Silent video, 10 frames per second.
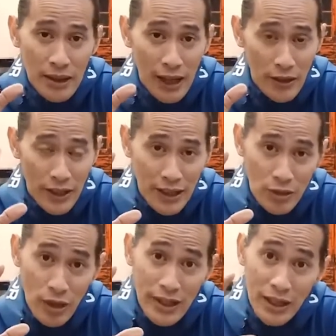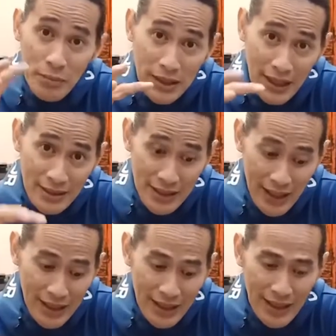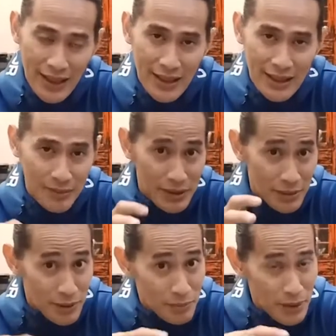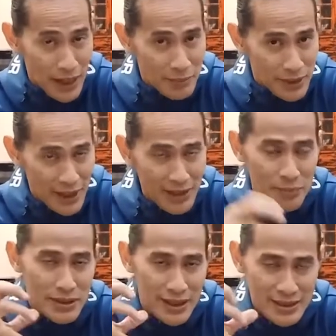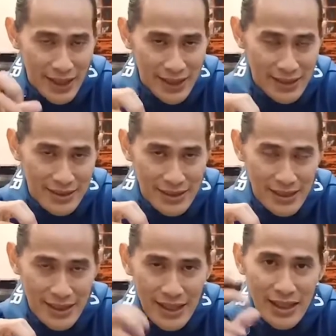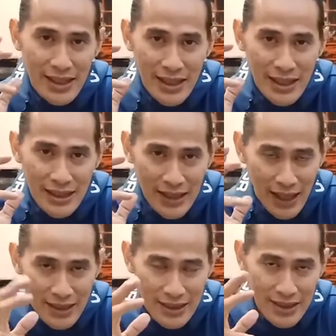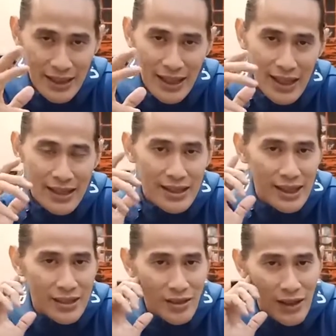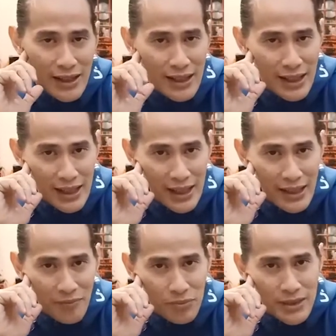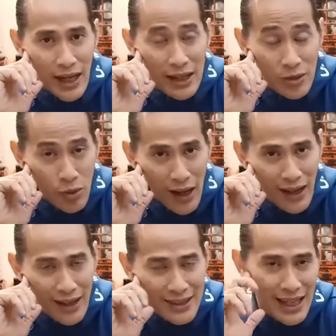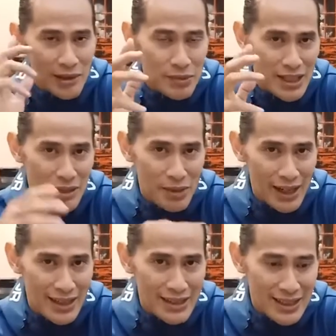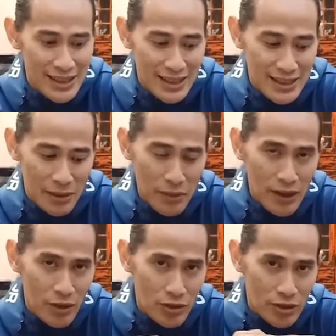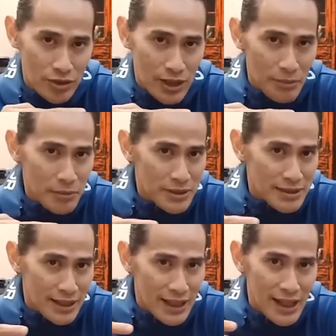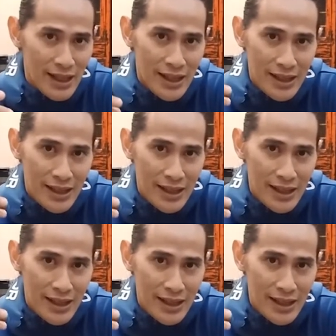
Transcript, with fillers: Lalu yang kedua adalah penyajiannya. Teman-teman paham ya penyajiannya sendiri. Yang ketiga yaitu adalah jadwal timingnya. Makanya tadi kenapa kalau terutama bicara